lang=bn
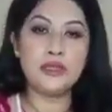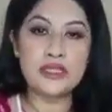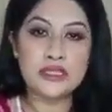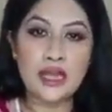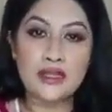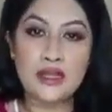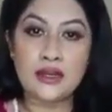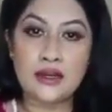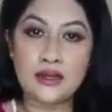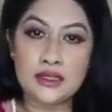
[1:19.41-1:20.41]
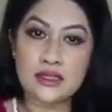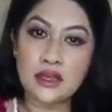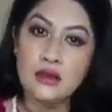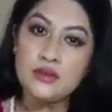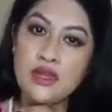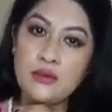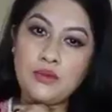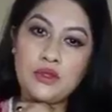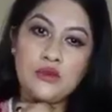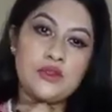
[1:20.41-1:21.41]
বিন সাইদের একটা ড্রেস দেখাবো যার
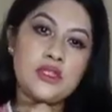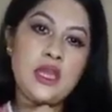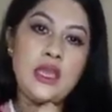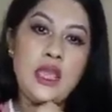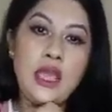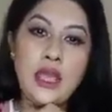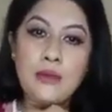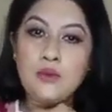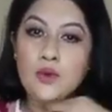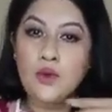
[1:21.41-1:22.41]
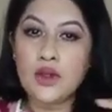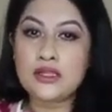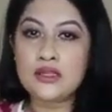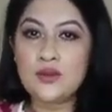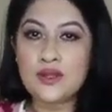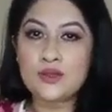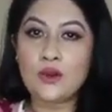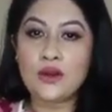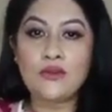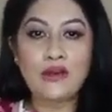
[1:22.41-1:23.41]
মধ্যে হচ্ছে অ্যামরো করা সিকোয়েন্স
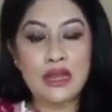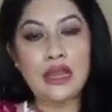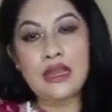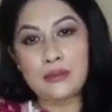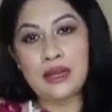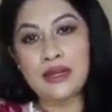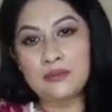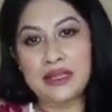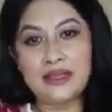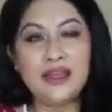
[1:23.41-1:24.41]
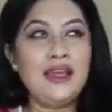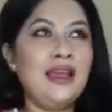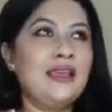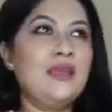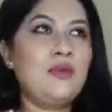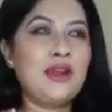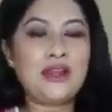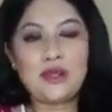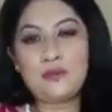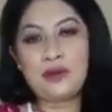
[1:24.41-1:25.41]
ওয়ার্কার ফাইনালি আমার একটা কি বলে
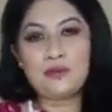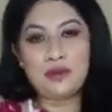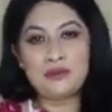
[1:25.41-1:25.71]
এটাকে পার্পেল